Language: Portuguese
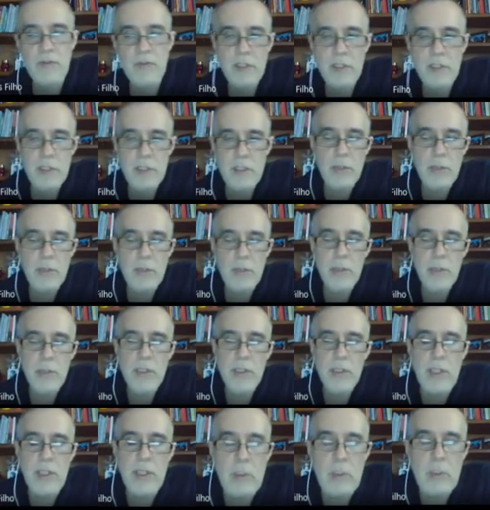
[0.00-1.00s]
Degree
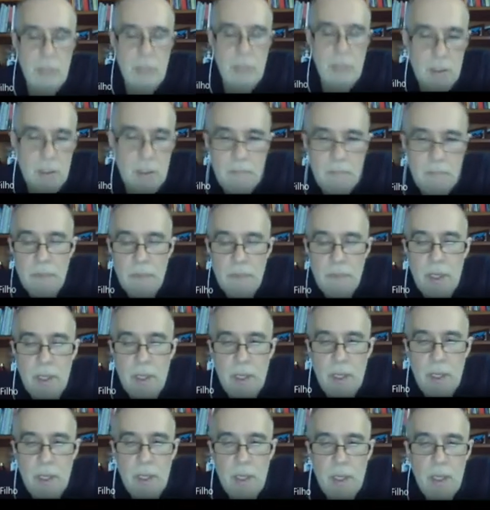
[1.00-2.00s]
Entailment.
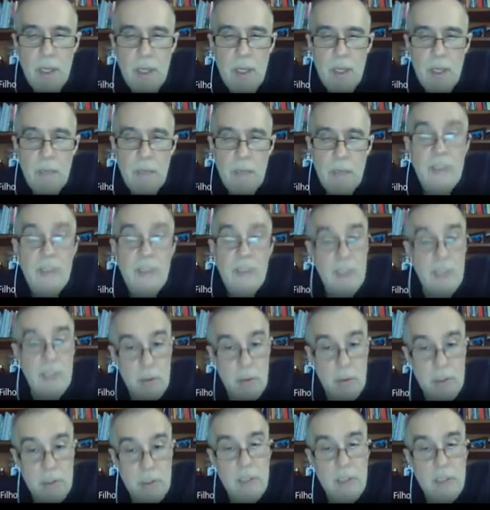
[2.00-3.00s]
Mas é a
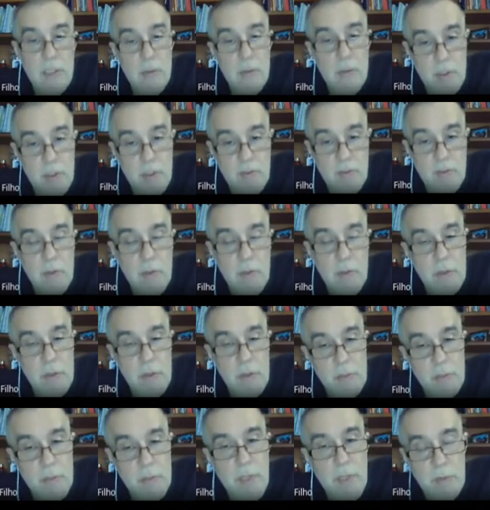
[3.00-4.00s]
lógica de quatro valores de
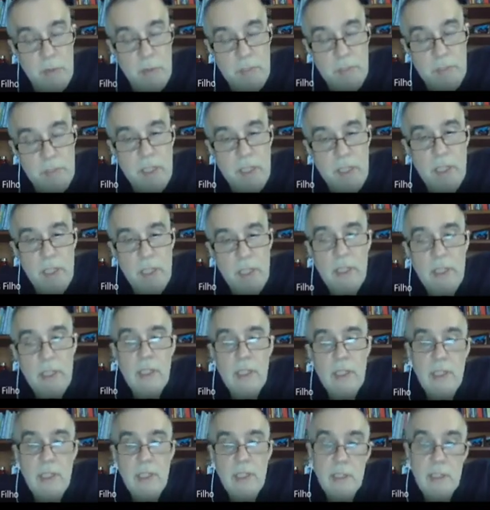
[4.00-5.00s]
Bell-Napidan,
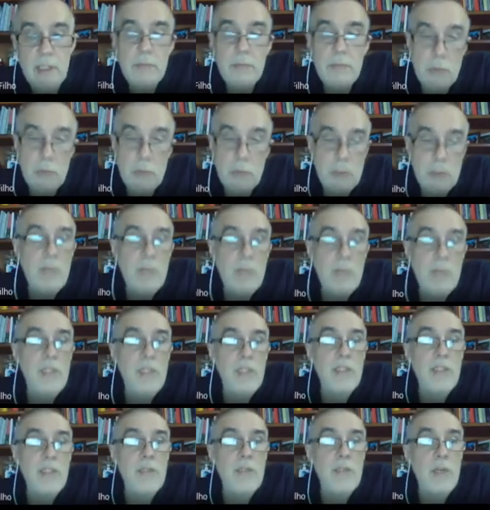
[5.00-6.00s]
e justamente
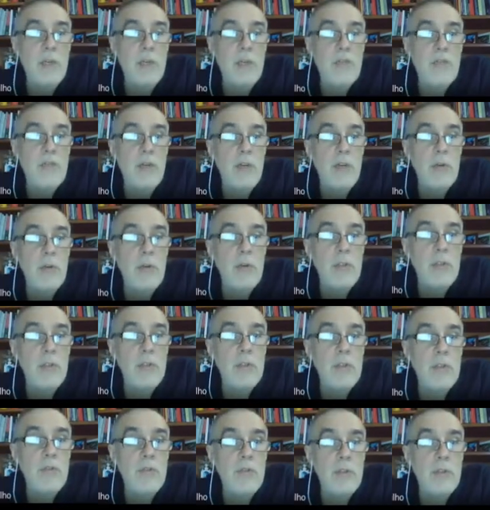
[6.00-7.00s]
esses quatro valores
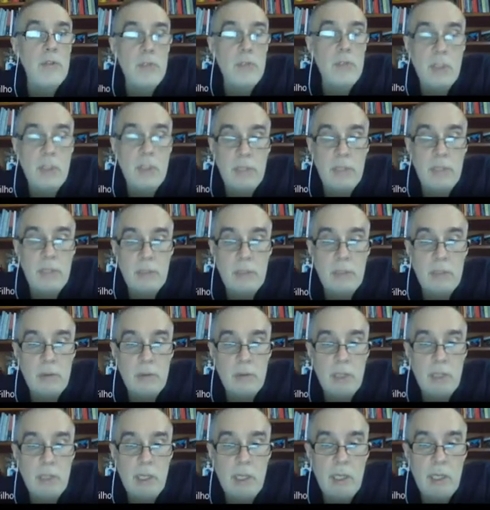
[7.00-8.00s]
foi justamente quando
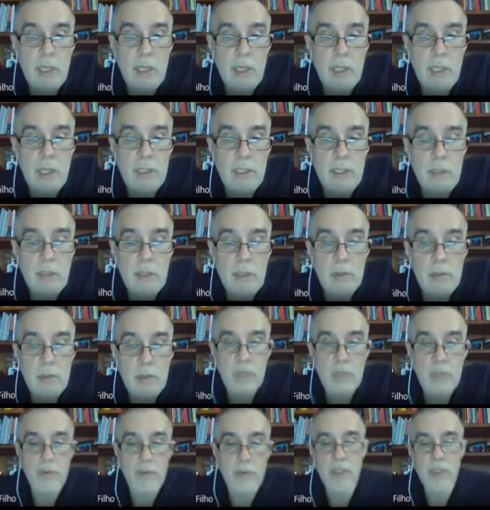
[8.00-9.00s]
a, essa lógica
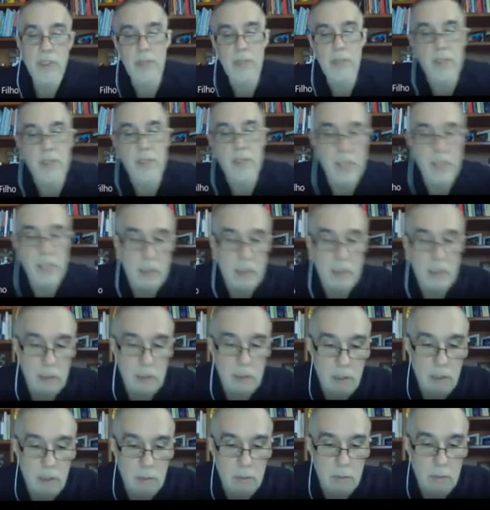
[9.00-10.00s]
foi interpretada em
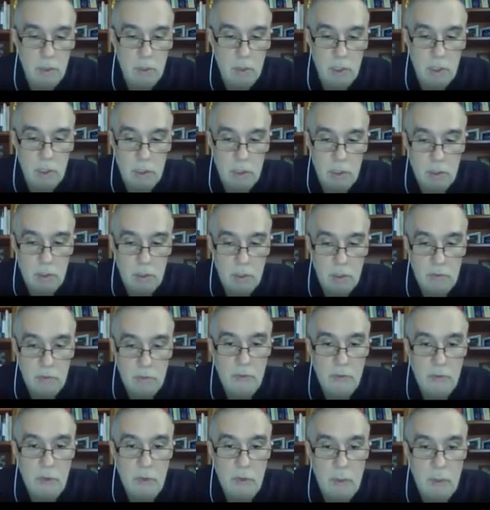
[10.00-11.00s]
termos de
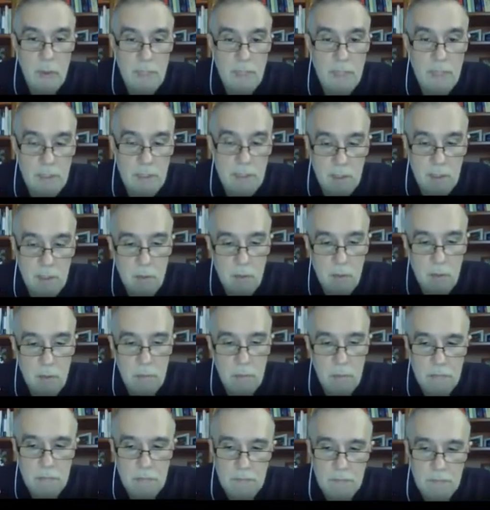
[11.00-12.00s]
informação,
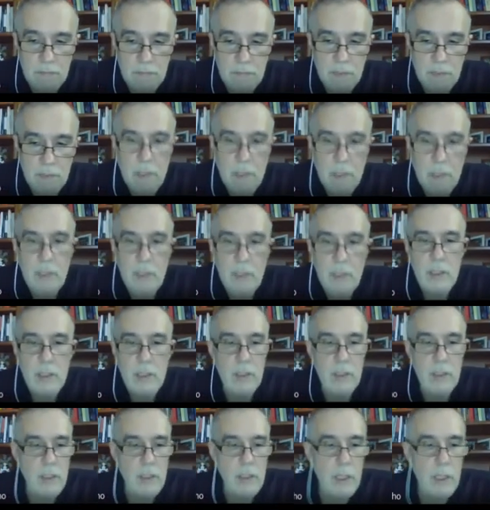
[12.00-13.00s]

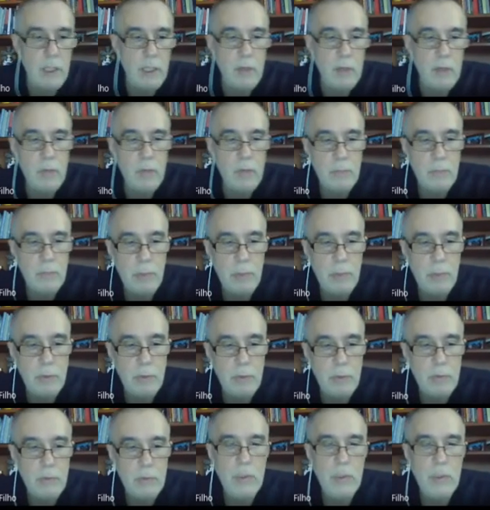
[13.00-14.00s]
que é um ponto que a